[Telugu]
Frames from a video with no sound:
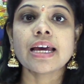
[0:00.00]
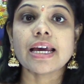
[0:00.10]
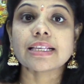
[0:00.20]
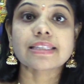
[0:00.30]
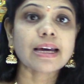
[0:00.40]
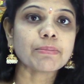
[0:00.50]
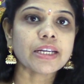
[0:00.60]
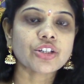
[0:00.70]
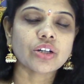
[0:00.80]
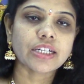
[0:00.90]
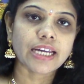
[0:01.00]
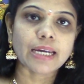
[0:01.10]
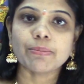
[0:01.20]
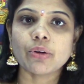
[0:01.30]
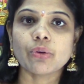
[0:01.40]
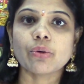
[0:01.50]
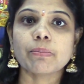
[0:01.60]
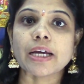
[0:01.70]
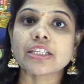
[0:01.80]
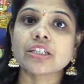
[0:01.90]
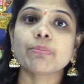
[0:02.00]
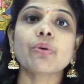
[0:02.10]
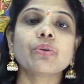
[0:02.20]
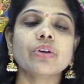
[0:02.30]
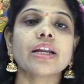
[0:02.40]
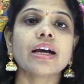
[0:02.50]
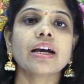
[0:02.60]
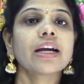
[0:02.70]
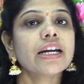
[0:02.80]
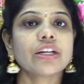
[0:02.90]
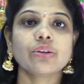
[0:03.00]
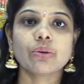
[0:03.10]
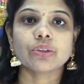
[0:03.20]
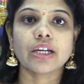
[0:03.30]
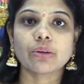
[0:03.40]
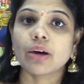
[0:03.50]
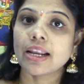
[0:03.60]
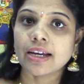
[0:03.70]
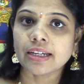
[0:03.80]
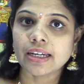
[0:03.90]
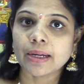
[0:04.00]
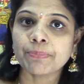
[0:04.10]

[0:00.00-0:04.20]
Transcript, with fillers: ఎగ్జామినేషన్ టైంలో మర్చిపోకుండా కంటిన్యూ అవుతారు అలాగే